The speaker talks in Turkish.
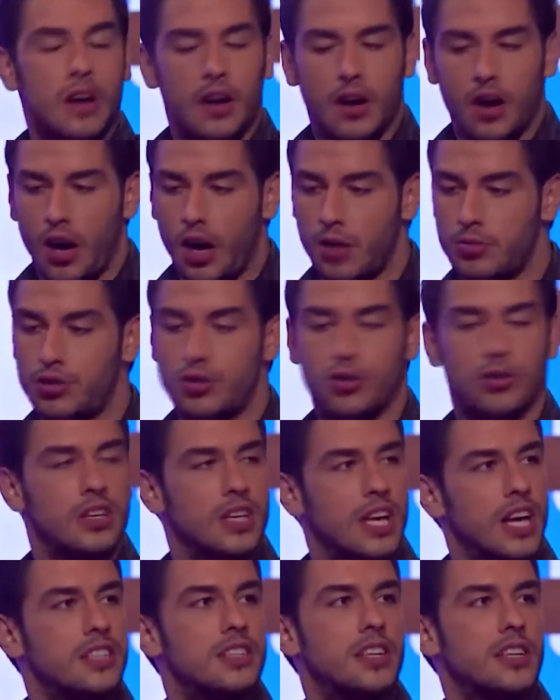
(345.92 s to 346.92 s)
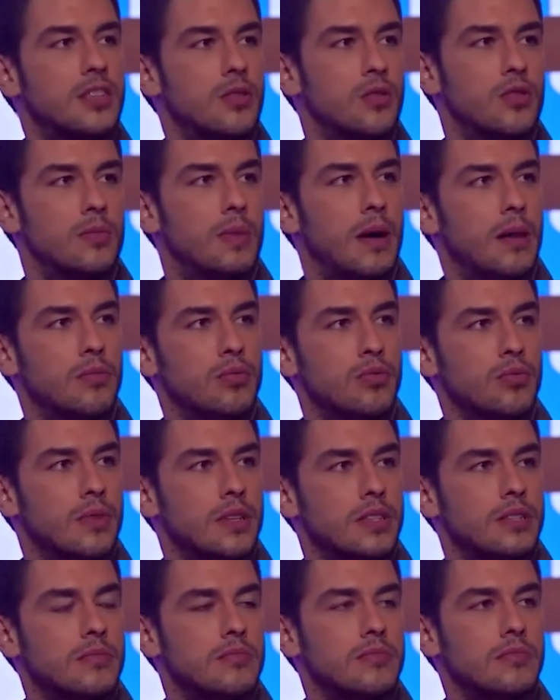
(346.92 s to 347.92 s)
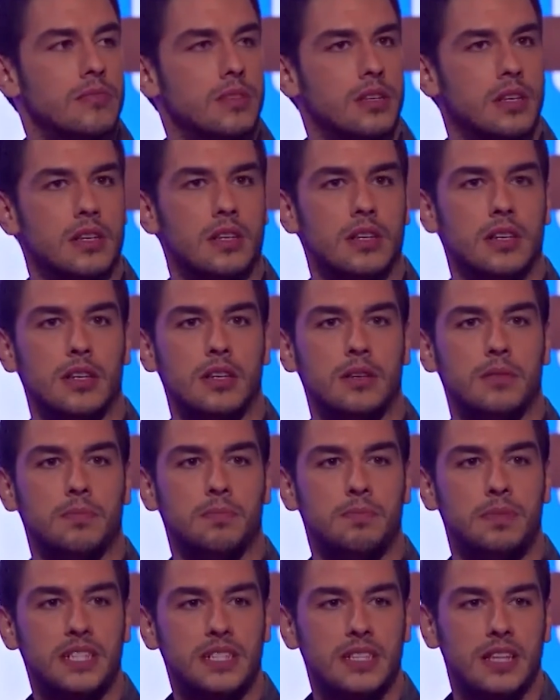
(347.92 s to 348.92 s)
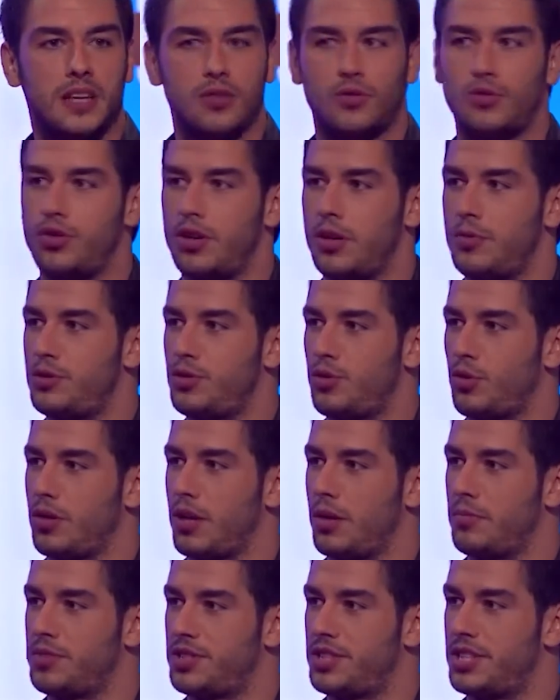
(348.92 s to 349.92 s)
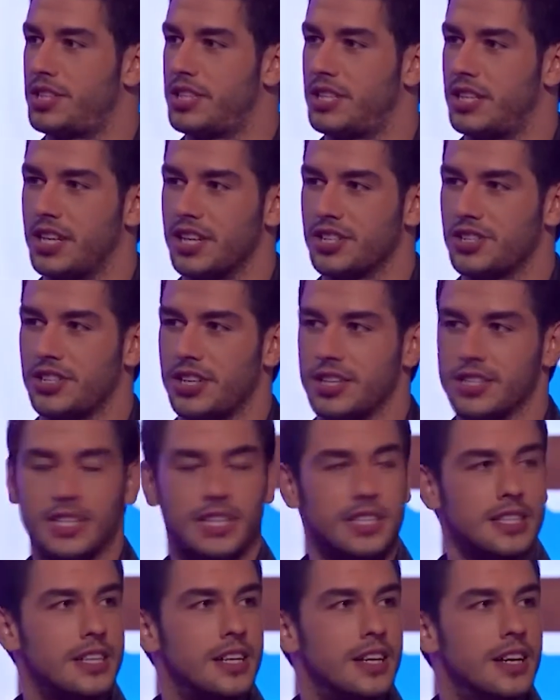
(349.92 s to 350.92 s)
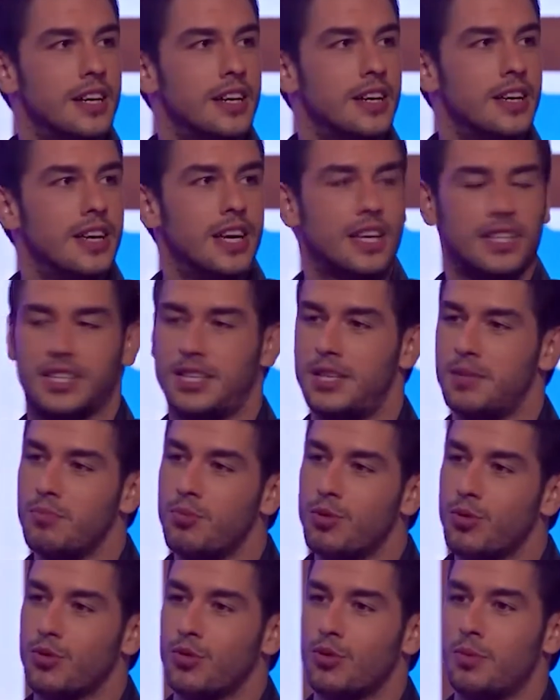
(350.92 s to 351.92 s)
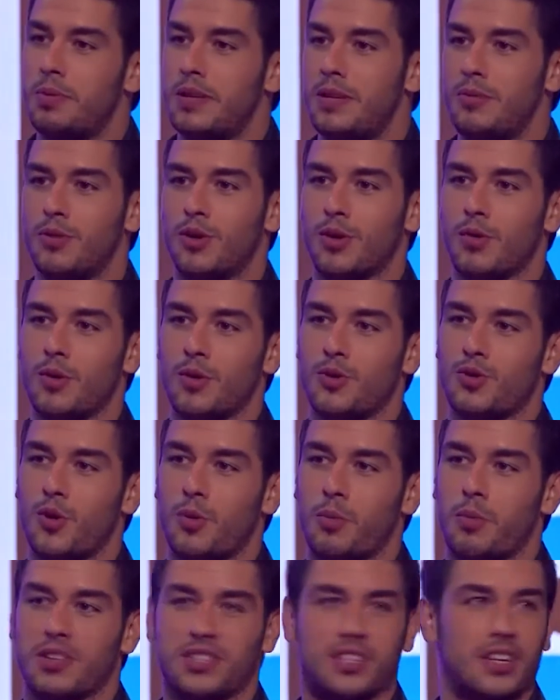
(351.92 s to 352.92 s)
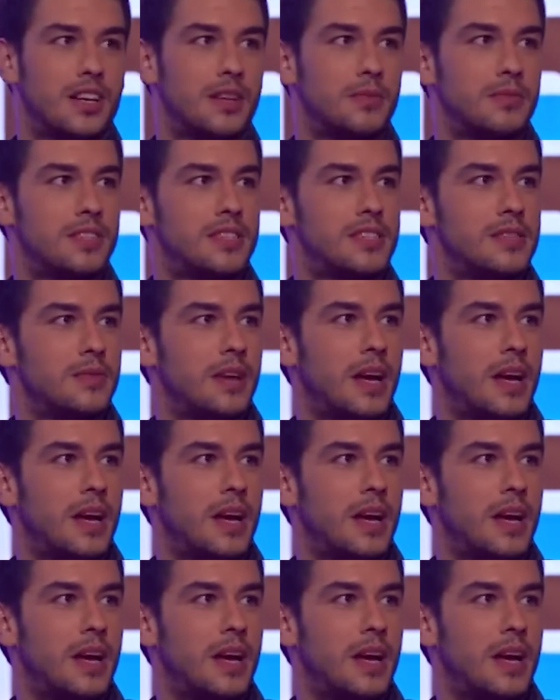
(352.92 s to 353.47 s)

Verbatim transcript: Abi şöyle gerçekten onu ben bulmadım. Ee, birden türemiş olan bir şey kirazcanlar. Yani kim buldu bilmiyorum ama çok başarılı bir isim.